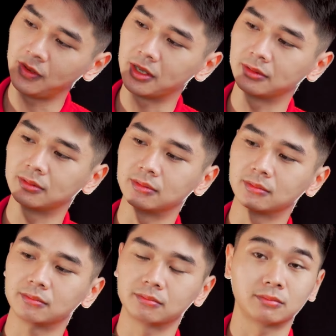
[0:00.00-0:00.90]
viền
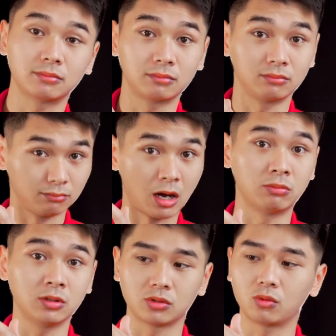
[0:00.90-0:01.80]

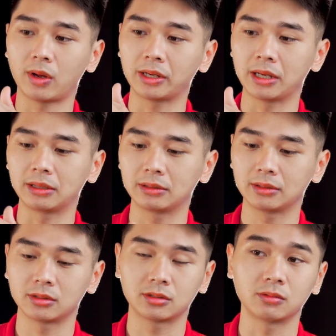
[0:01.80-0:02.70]
bóng ở xung quanh này
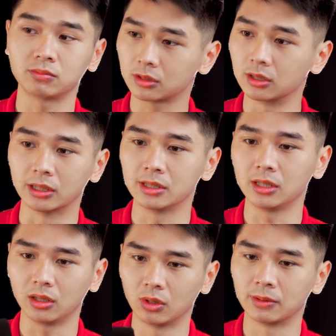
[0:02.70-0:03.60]
trông cực kỳ
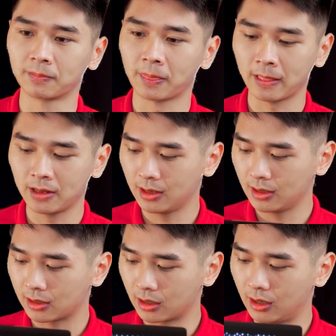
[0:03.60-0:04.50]
xịn luôn
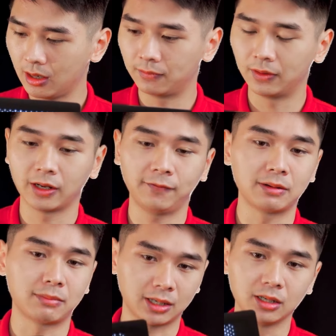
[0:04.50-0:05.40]
đó là với cái
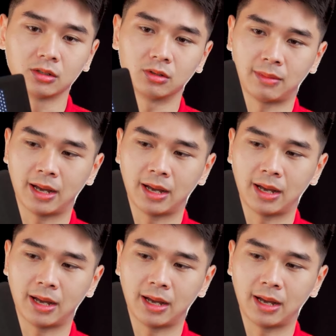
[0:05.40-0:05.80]
phần mặt lưng của